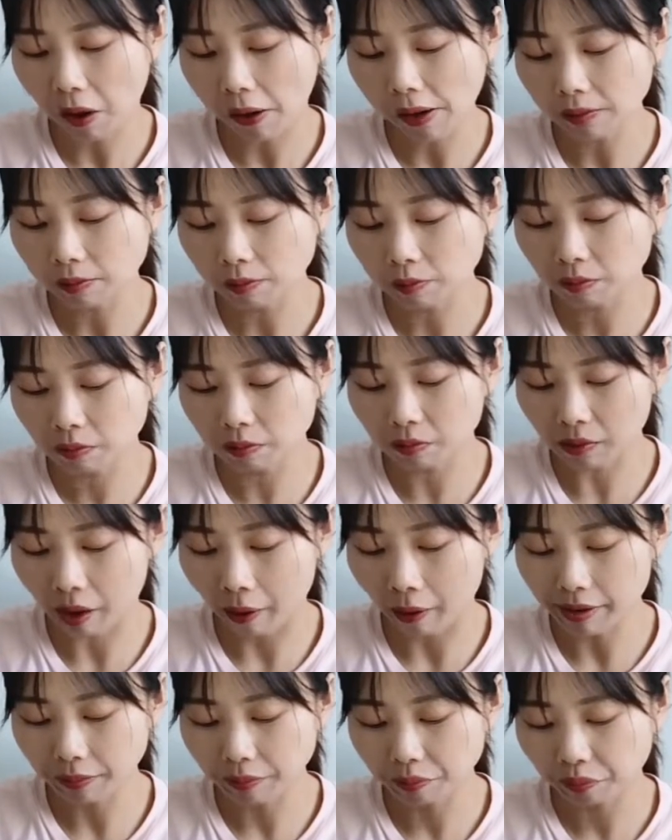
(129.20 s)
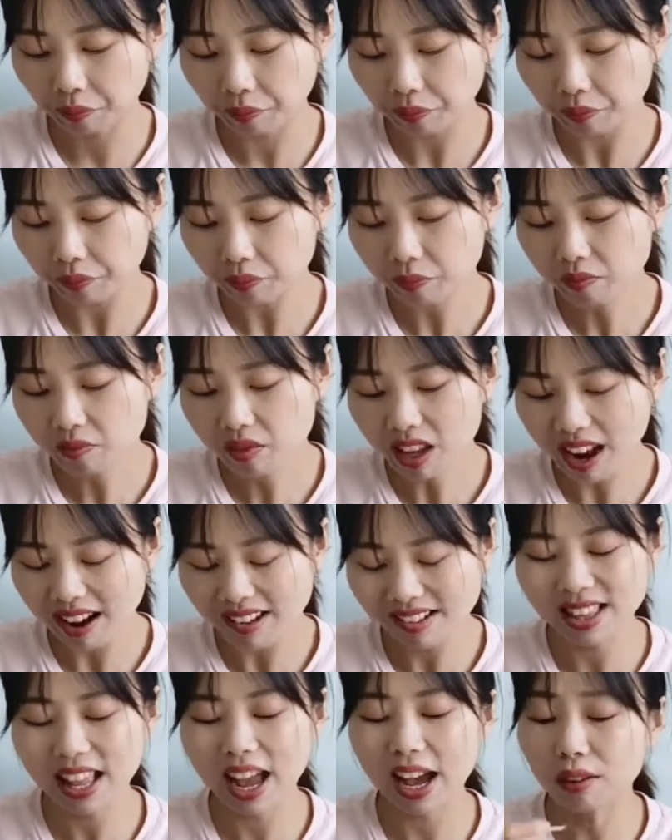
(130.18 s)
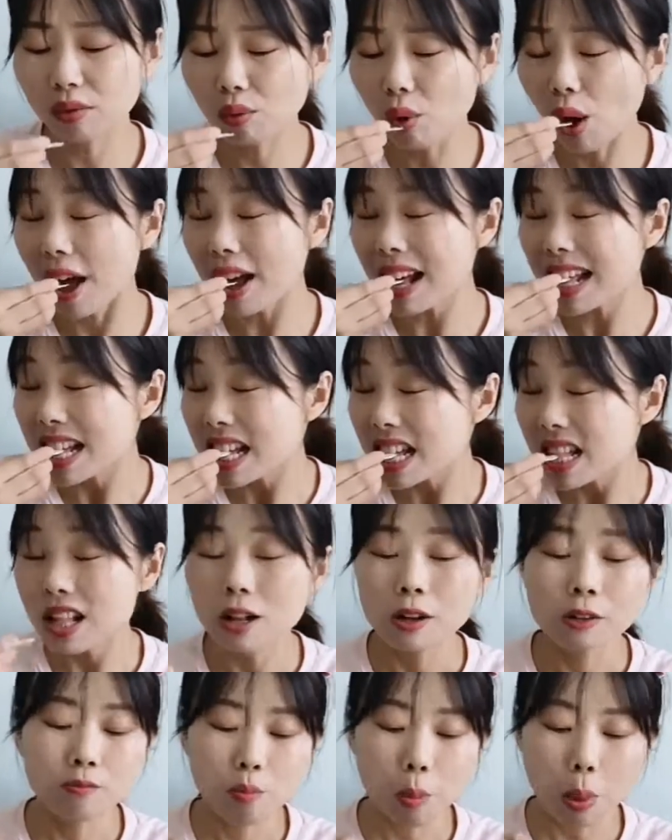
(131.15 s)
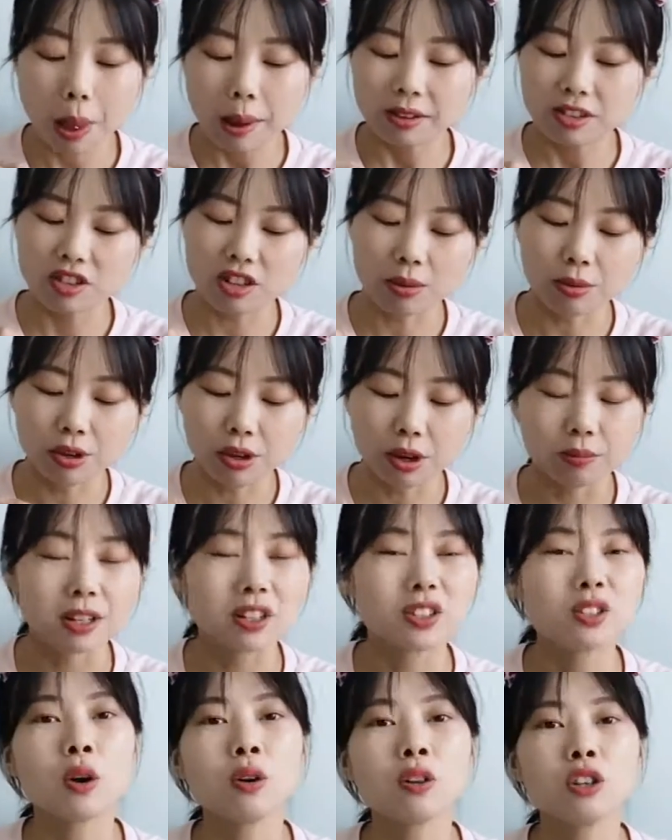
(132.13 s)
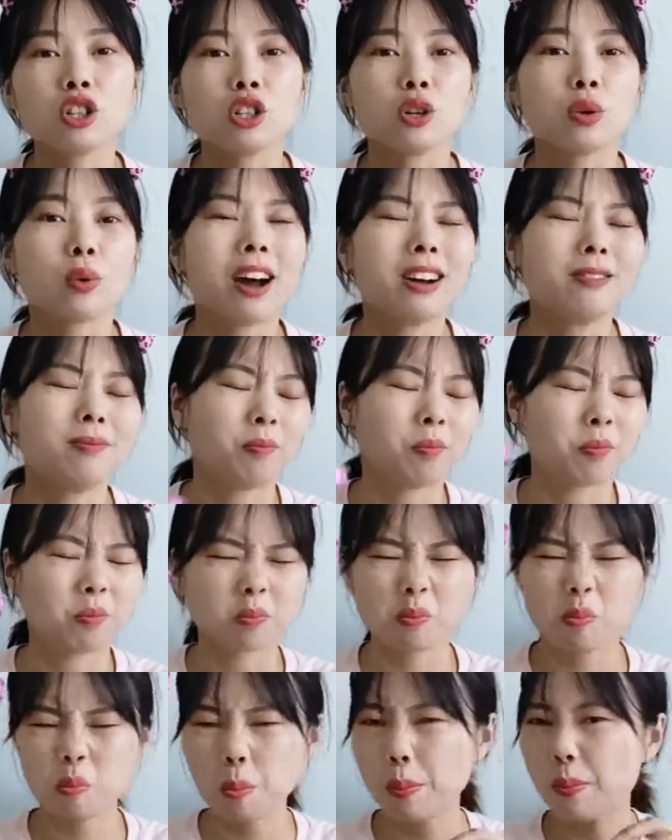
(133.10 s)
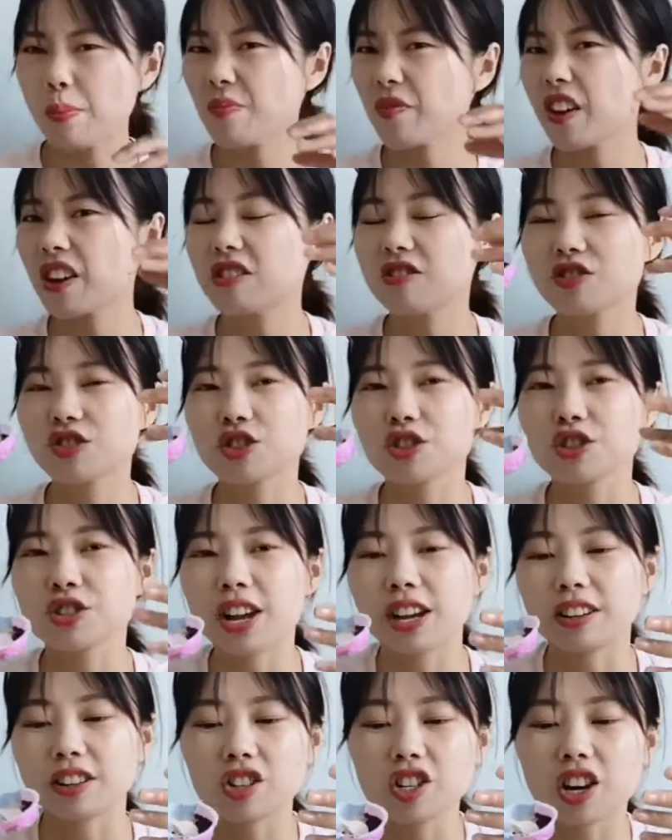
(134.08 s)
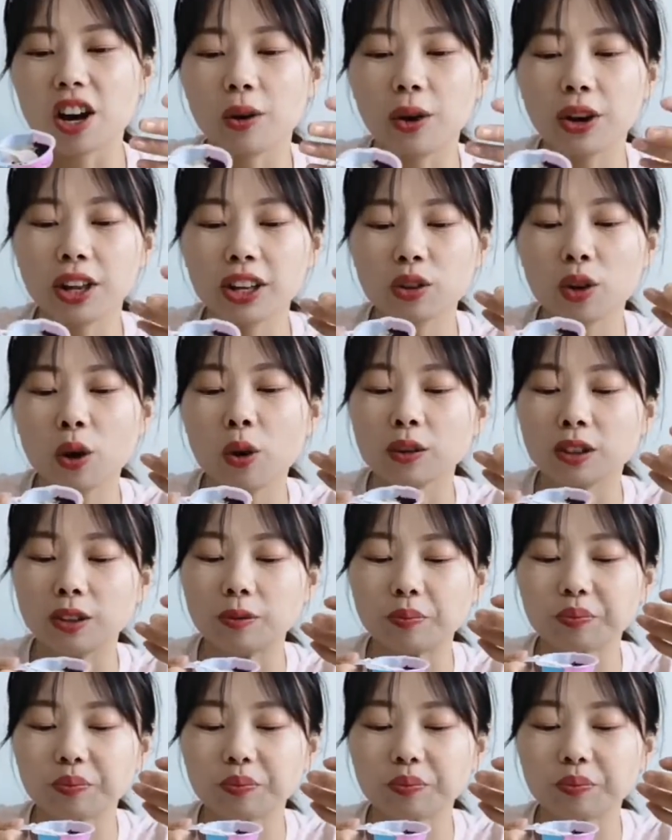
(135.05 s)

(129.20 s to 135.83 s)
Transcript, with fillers: 嗯，难怪小朋友们都喜欢吃这样的巧克力豆呢。